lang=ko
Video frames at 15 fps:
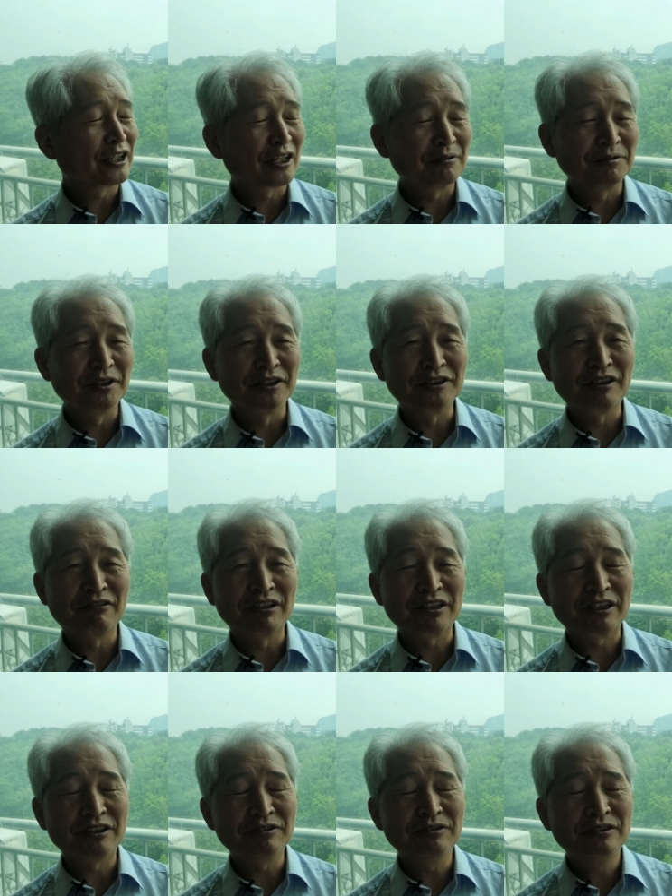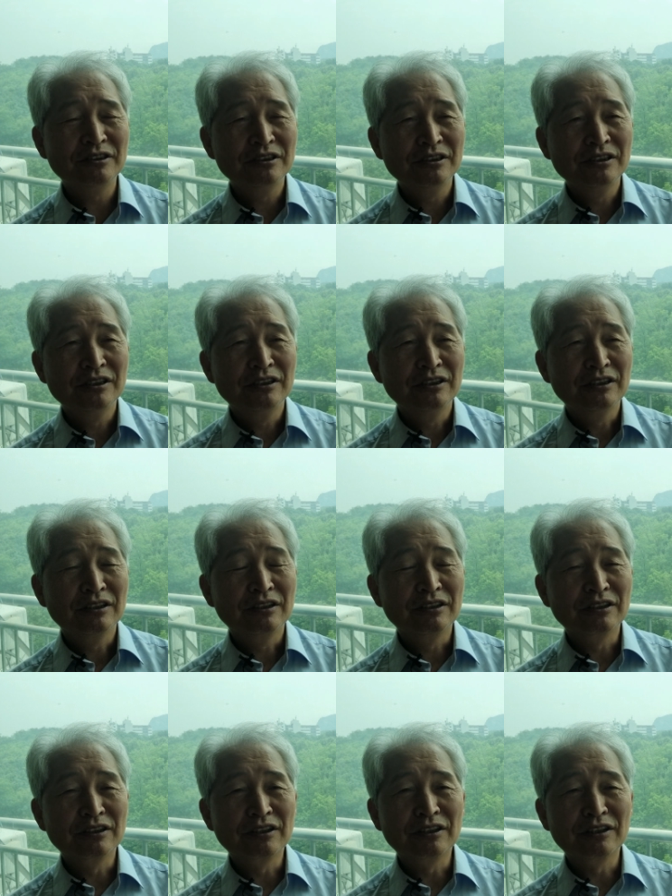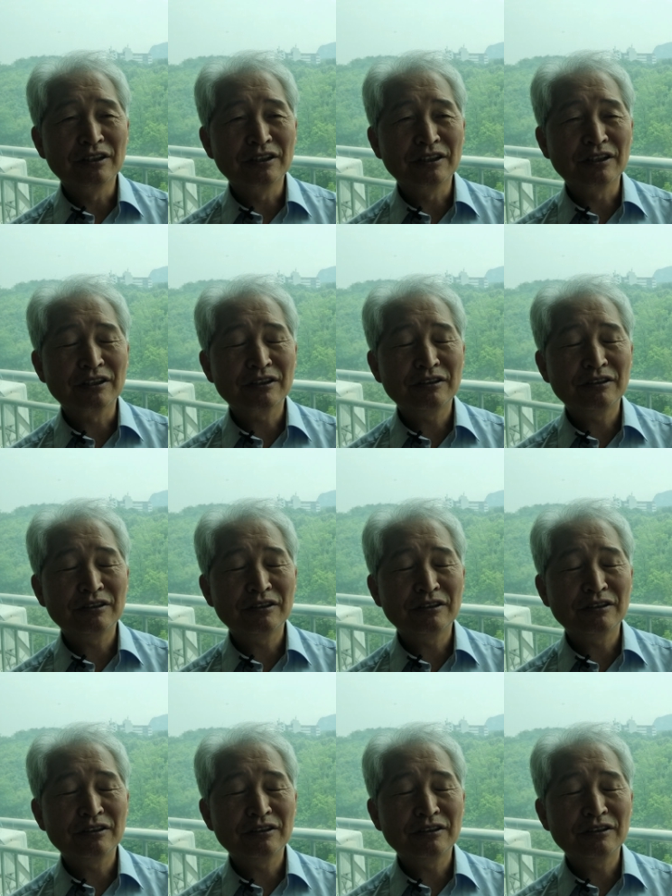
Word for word: 사람이 되었다고 할까요? 어,